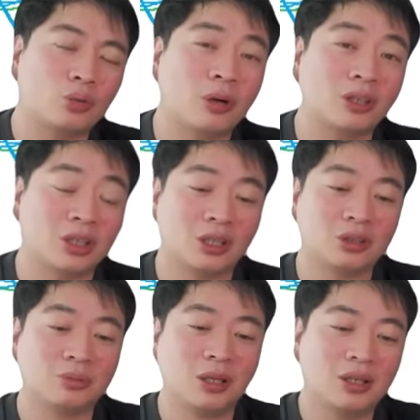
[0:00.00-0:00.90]
6만 원
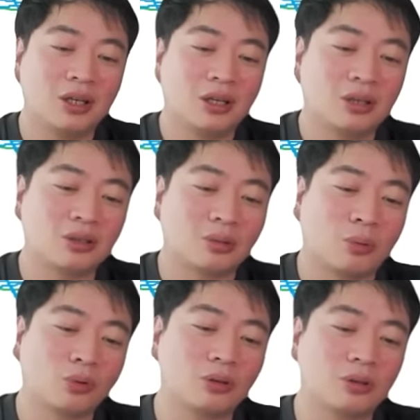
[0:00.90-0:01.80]
차이겠지만 그래서
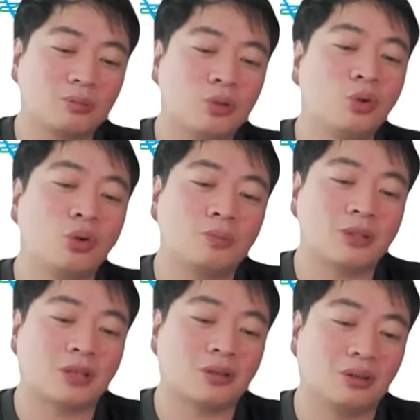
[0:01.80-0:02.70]
보드는 비용이
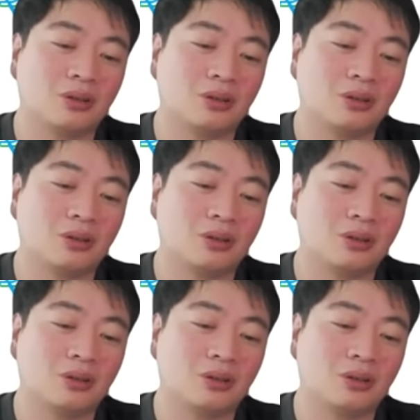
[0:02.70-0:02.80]
비싸서